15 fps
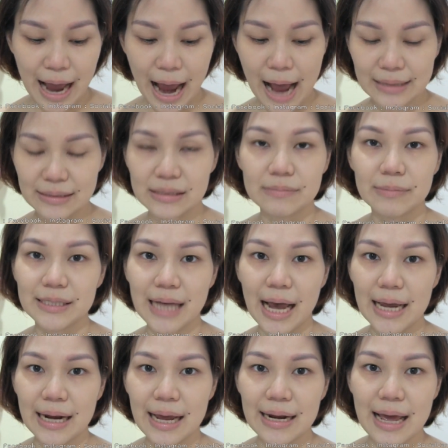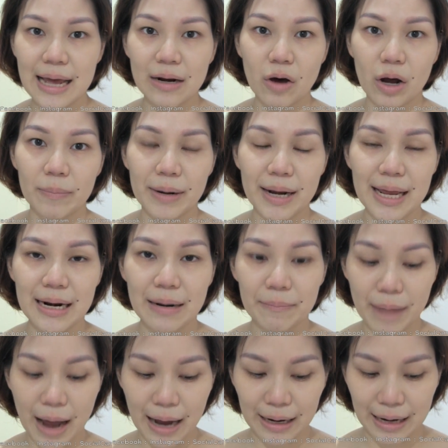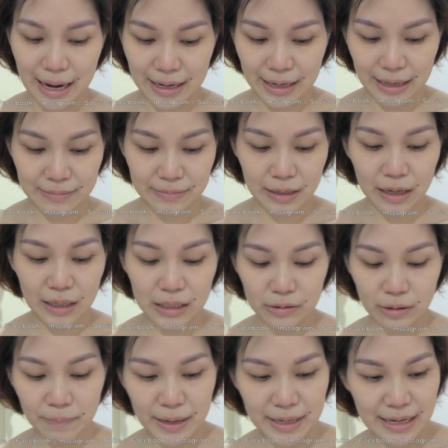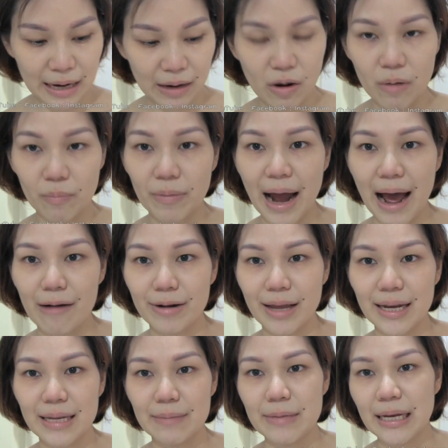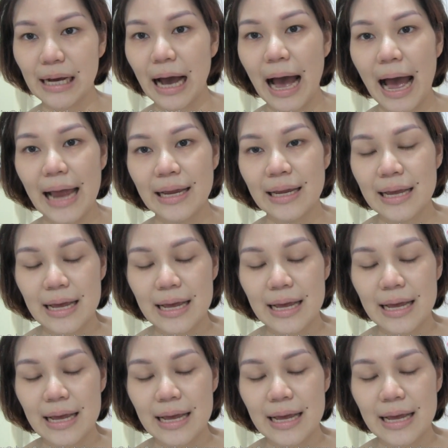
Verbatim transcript: หาซื้อมาใช้ได้แน่นอนไม่ได้ลำบากอะไรนะคะถ้าเกิดว่าเป็นอย่างของบราวเนี่ยอันนี้มีขาย